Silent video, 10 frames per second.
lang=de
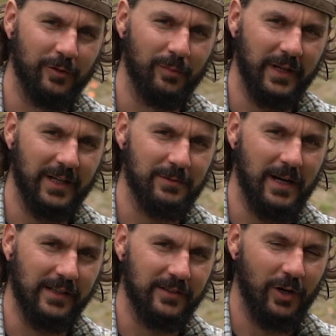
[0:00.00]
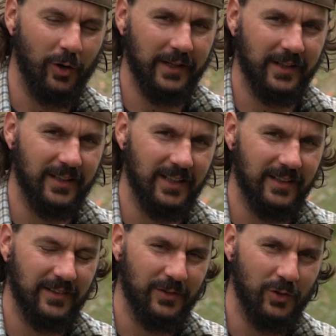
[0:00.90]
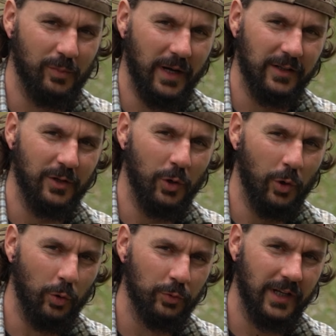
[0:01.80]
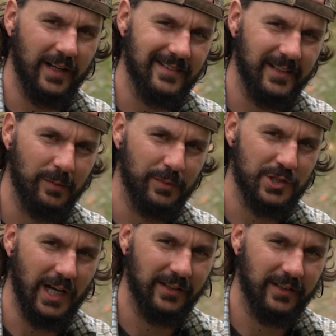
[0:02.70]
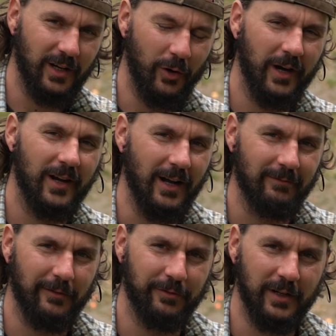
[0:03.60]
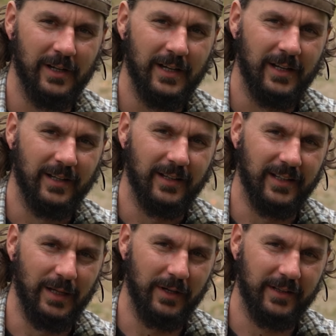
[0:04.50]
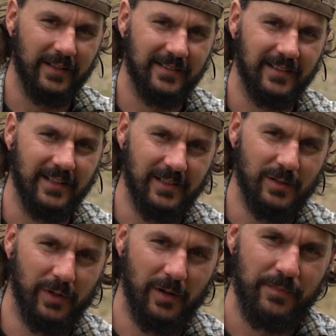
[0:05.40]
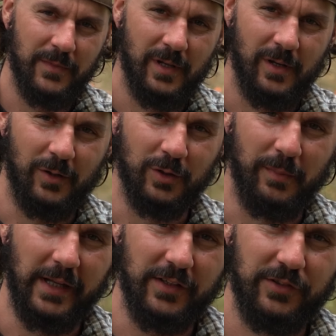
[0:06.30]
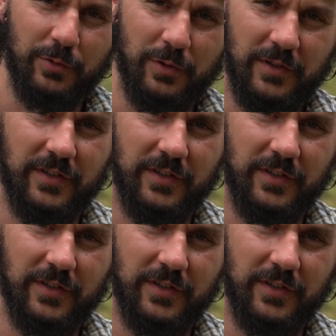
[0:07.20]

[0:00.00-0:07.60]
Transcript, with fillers: von Black Trident. Heute geht es um einen unerlässlichen Bestandteil eurer Langwaffe, nämlich den Slingkeeper. Und mehr dazu